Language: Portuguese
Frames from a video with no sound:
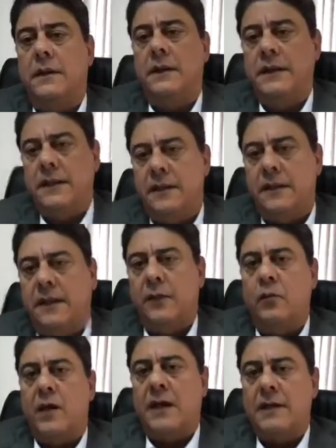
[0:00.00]
Que
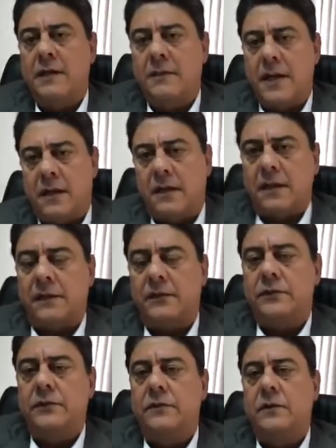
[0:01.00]
Eduardo Guimarães
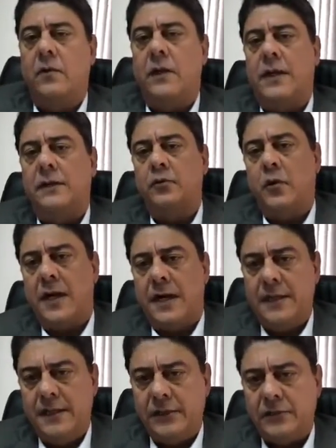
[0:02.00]
não é
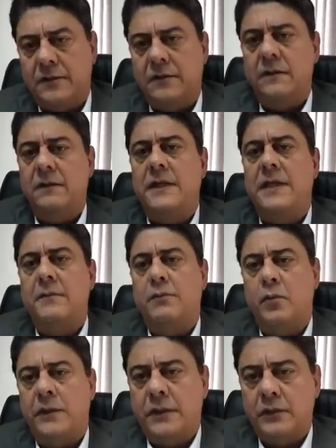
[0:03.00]
jornalista e que
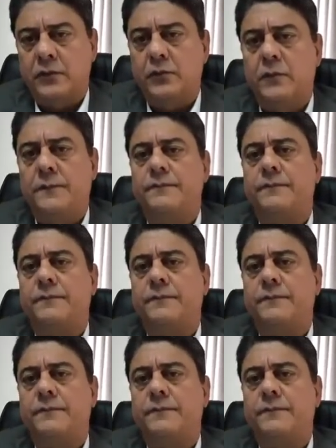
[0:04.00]
por isso